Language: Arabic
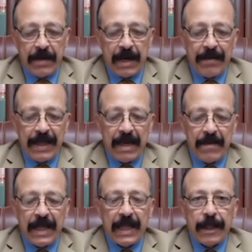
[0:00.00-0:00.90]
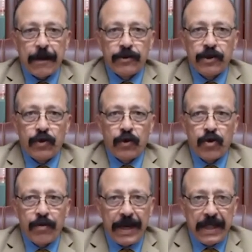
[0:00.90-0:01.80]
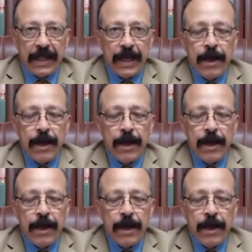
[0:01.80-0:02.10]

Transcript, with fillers: من الماده 123 عقوبات